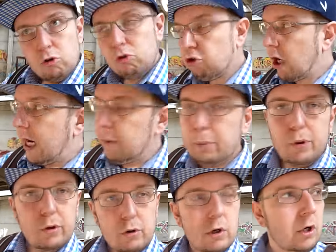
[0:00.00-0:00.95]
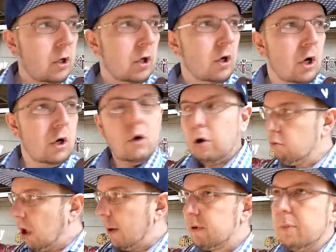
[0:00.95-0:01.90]
Skype,
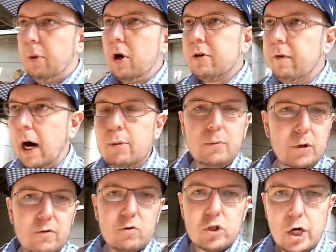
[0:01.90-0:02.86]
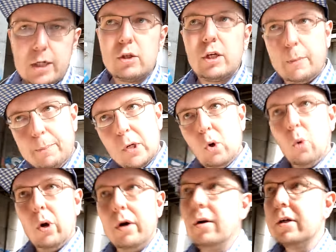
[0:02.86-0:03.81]
habt ihr Bock, Werbung bei uns zu schalten? Gebt mal
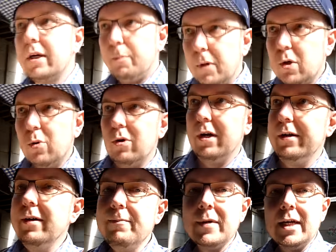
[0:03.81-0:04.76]
Kohle, gebt mal Kohle, ne?